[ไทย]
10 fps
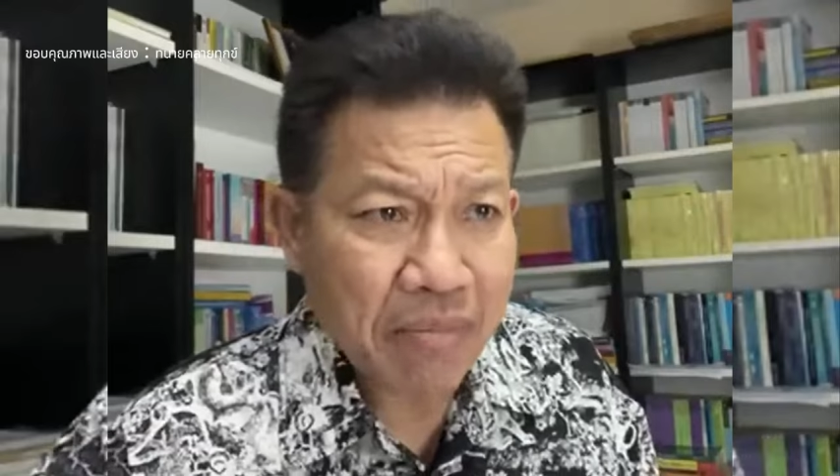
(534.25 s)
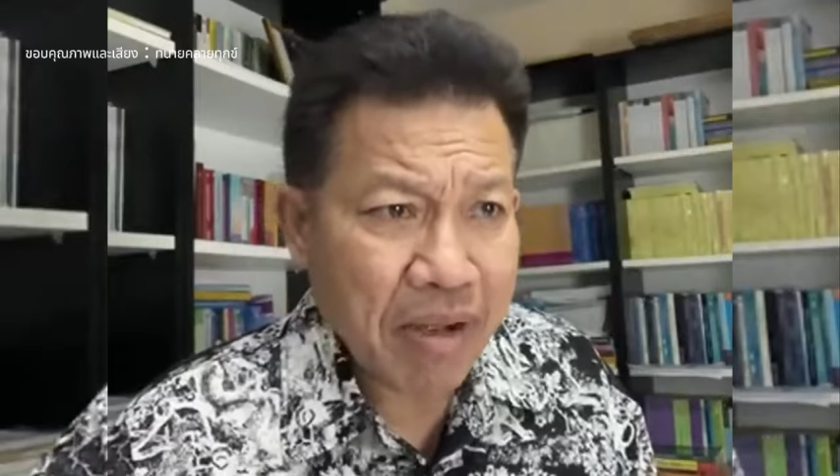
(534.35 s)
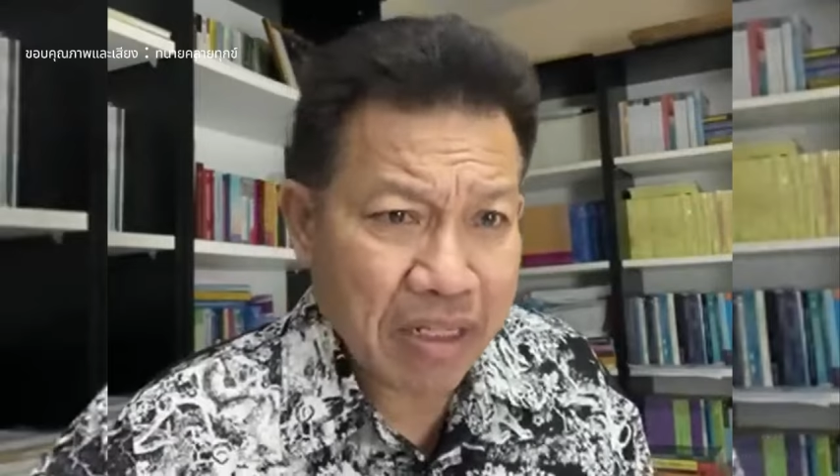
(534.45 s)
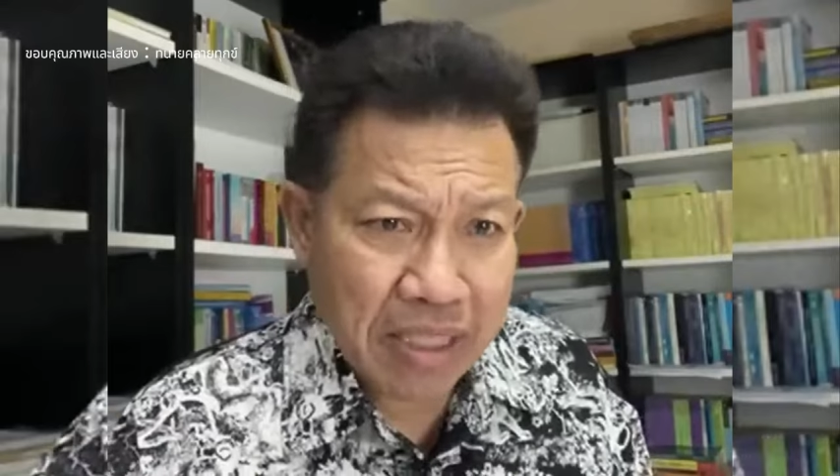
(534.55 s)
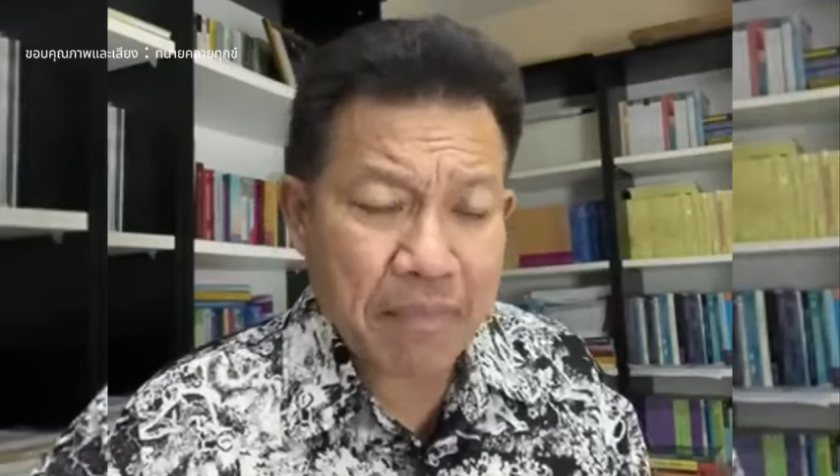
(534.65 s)

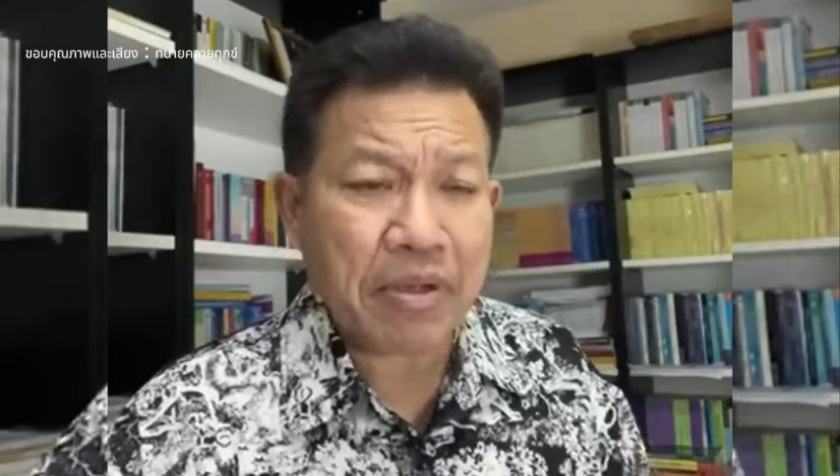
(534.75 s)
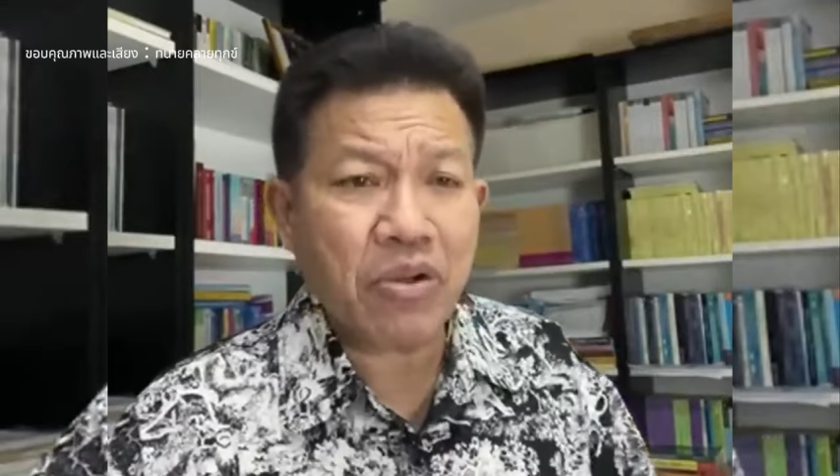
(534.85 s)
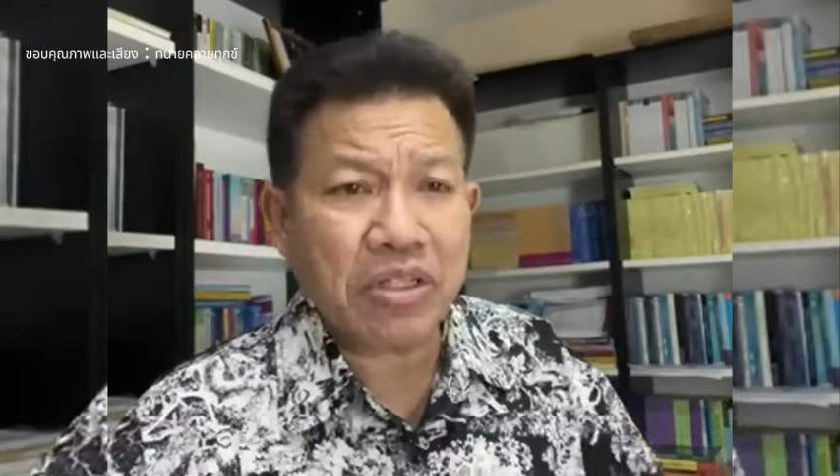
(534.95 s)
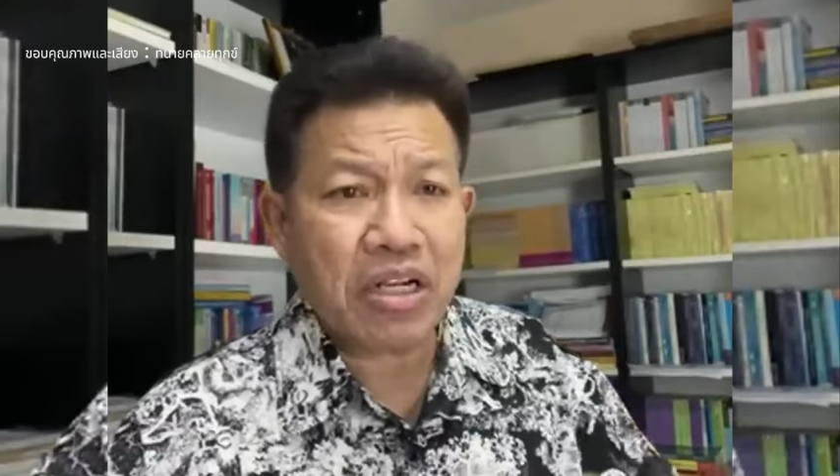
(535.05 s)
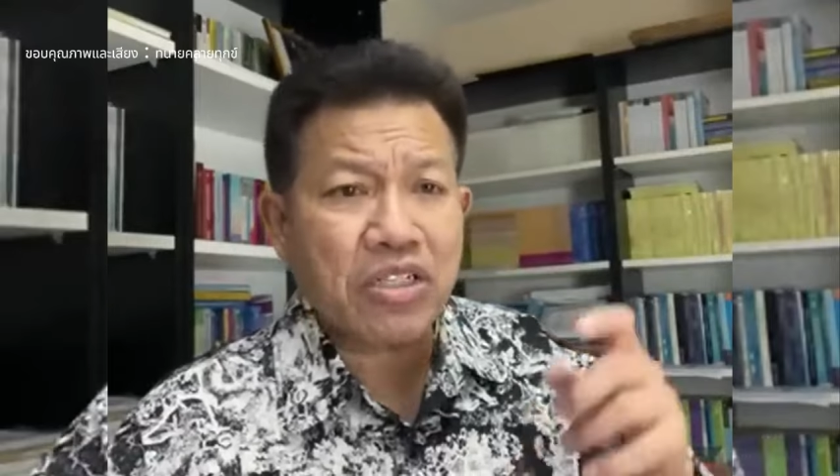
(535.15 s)
แม่งเต็มไป
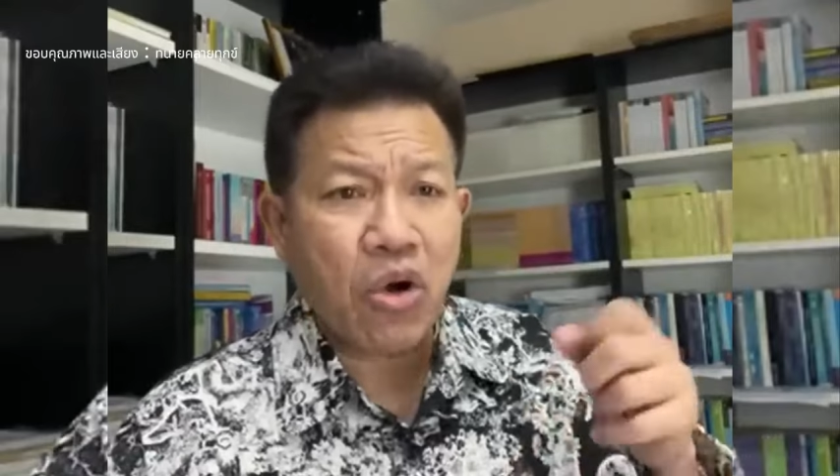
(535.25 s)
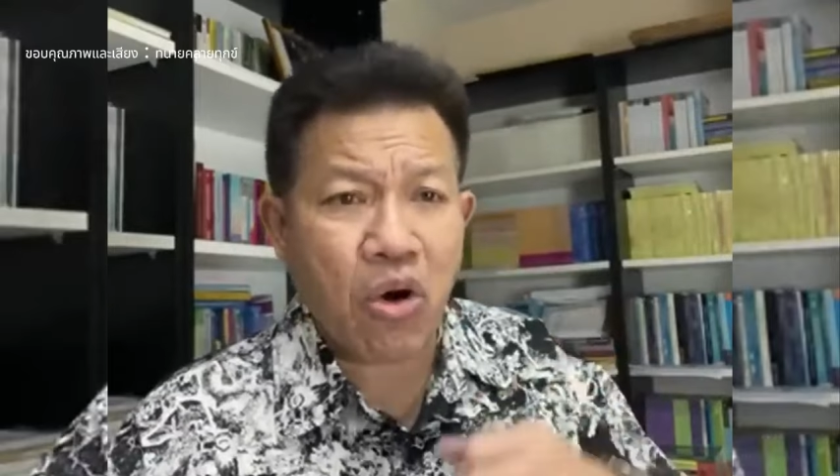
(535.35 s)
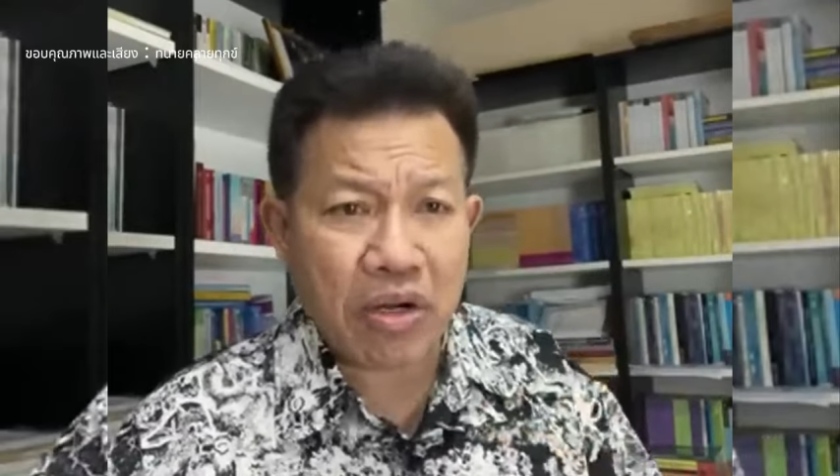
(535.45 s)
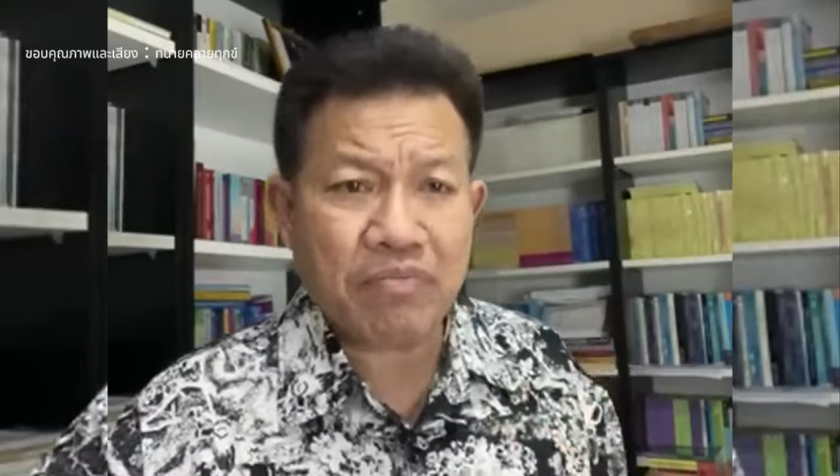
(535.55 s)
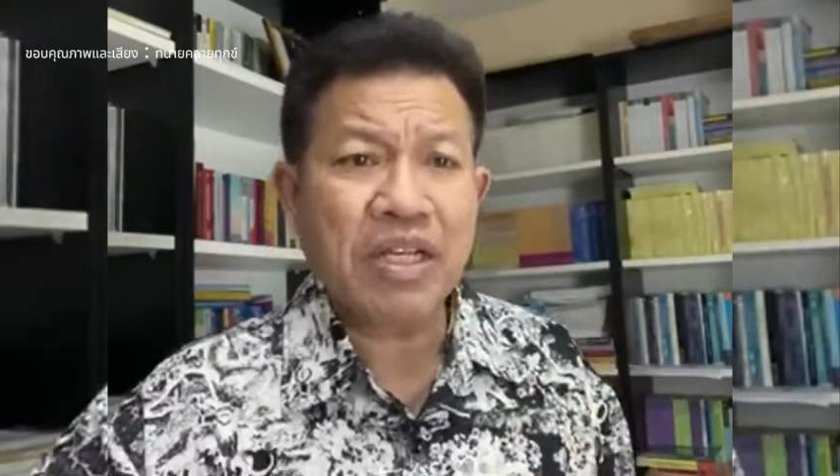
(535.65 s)
ด้วยทั้งโจ
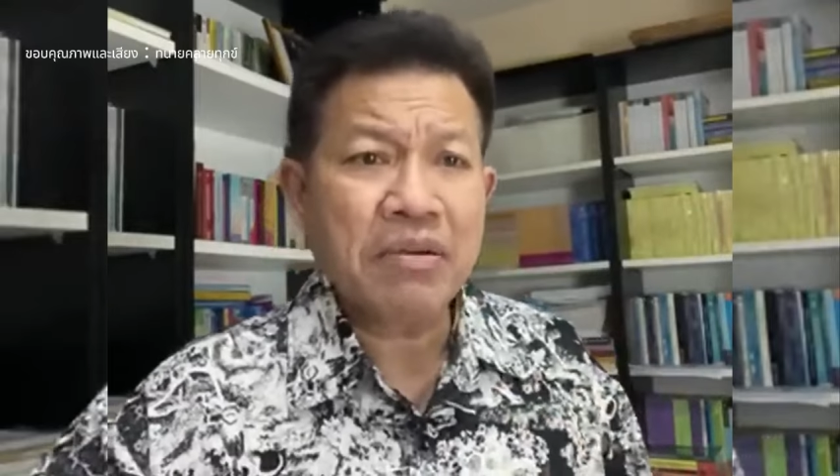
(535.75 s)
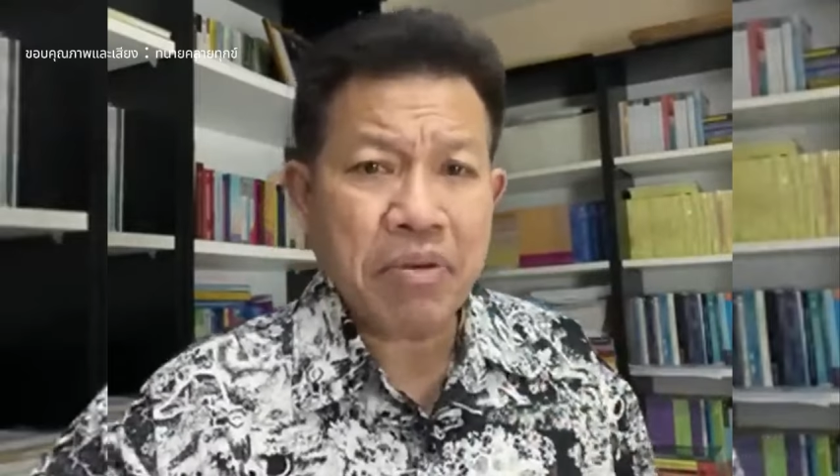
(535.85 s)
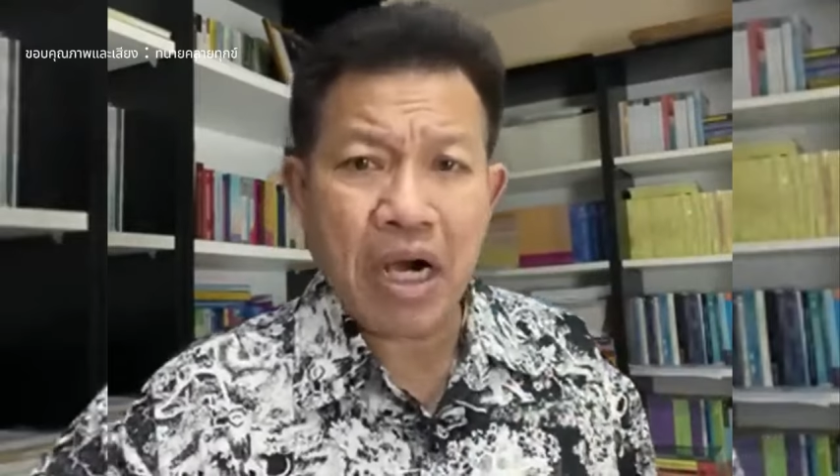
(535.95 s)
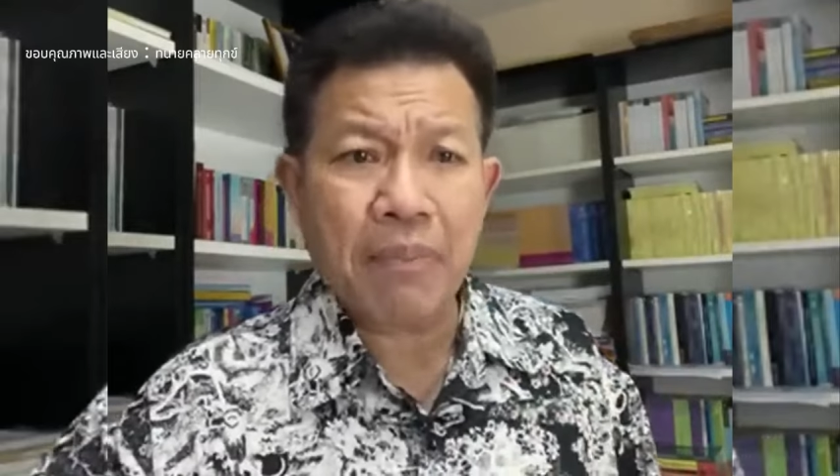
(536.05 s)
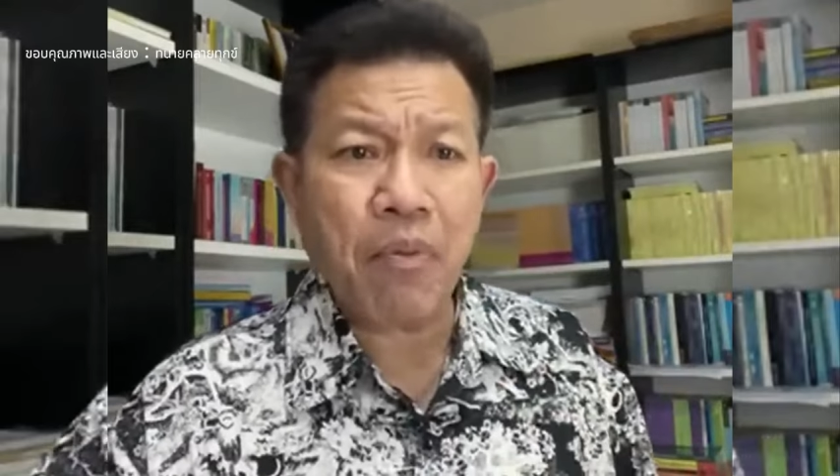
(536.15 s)
ร
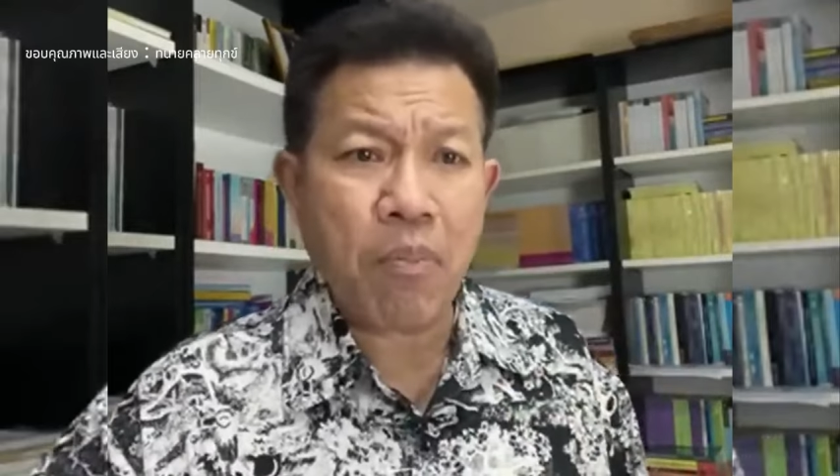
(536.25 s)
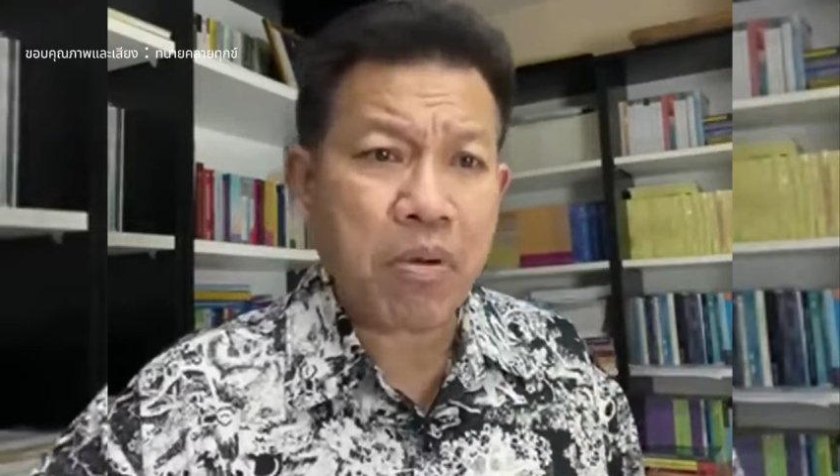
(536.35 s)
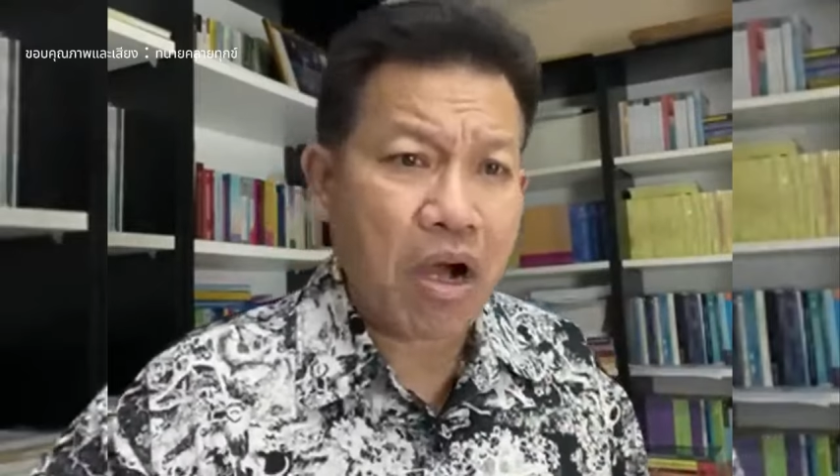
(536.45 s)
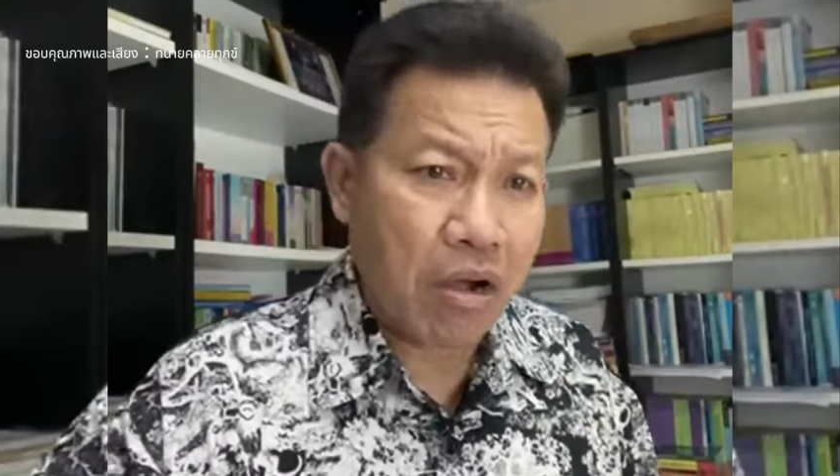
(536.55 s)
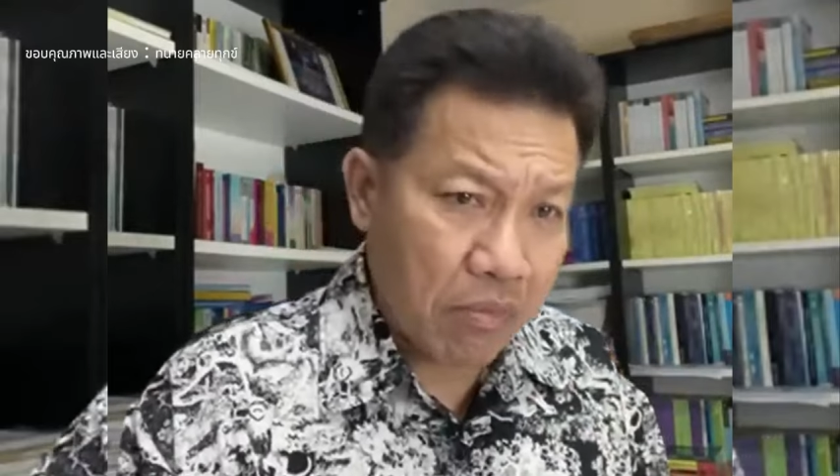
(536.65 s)
เผลอปุ๊บ
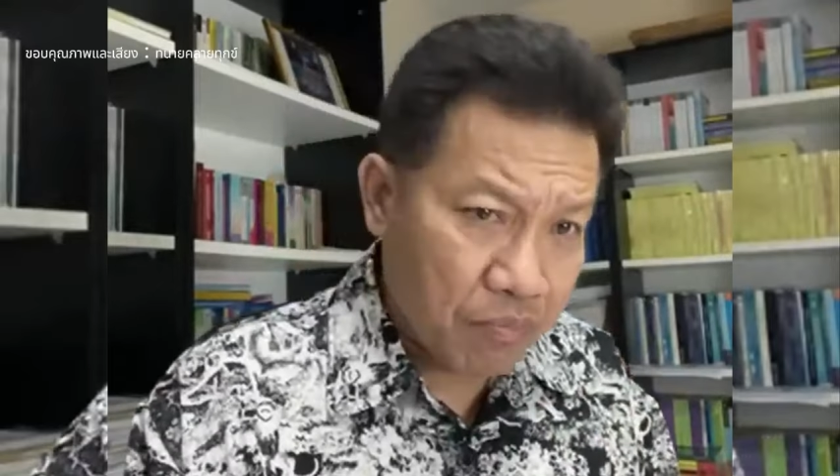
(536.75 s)
ก็